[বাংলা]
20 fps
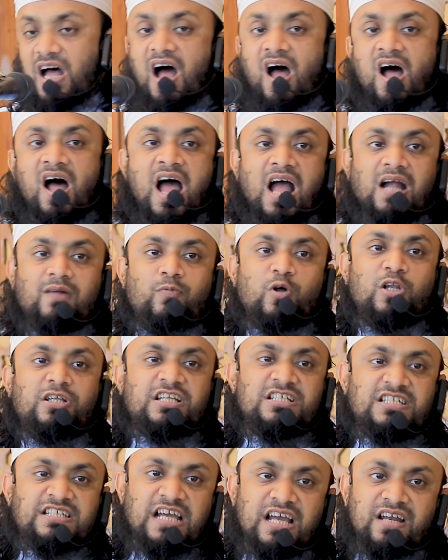দাহাক
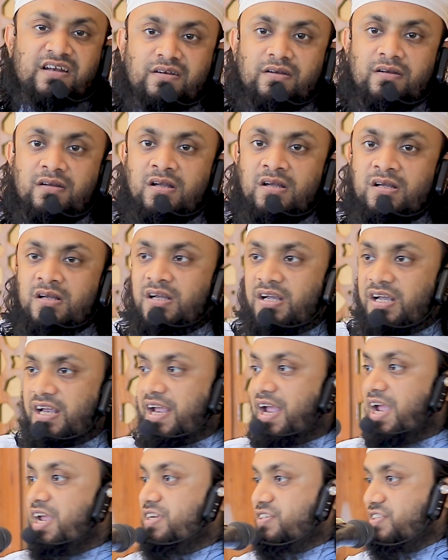বলতেছেন
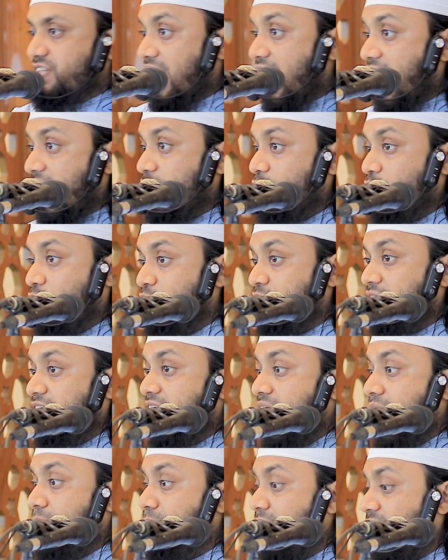এই সারিউ
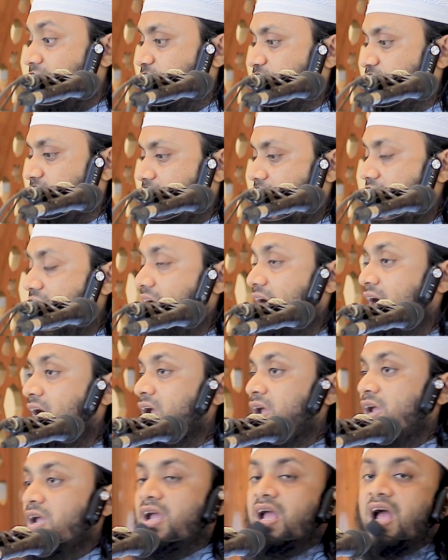ইলা মাগফিরা
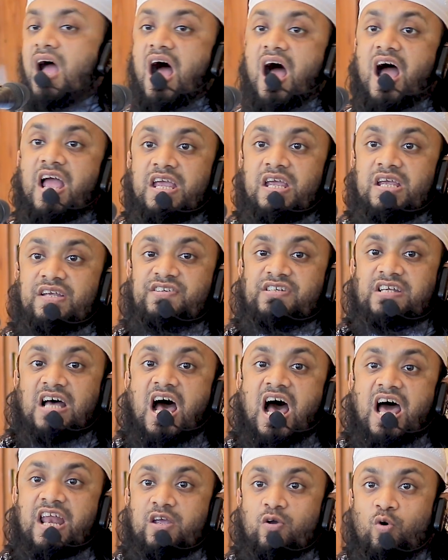আই
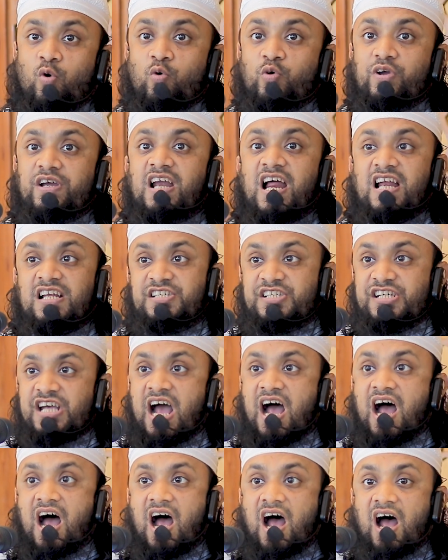সারিউ ইলাল
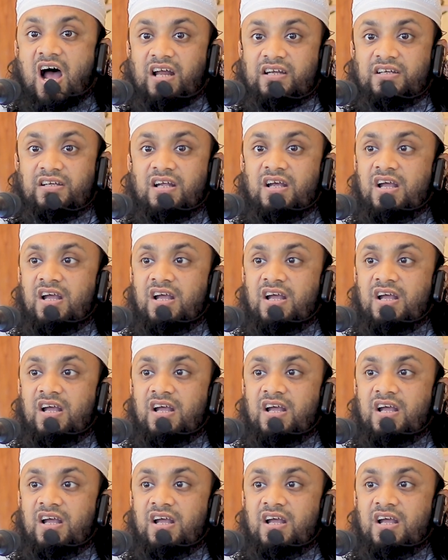জিহাদ